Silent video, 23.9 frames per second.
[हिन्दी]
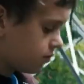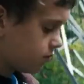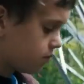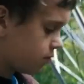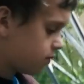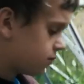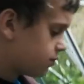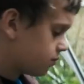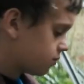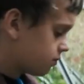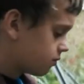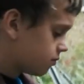
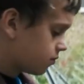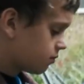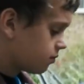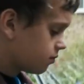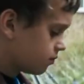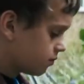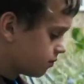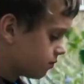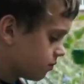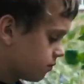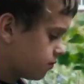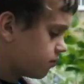हॉलीडे था
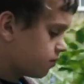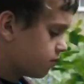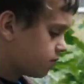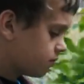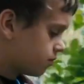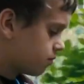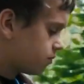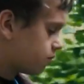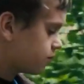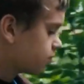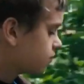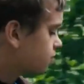तो उन्हें कोई
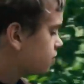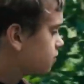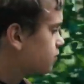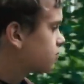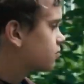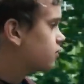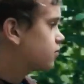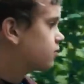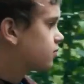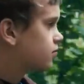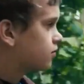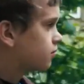भी डिस्टर्ब
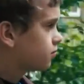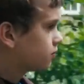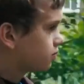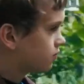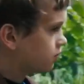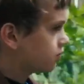नहीं करता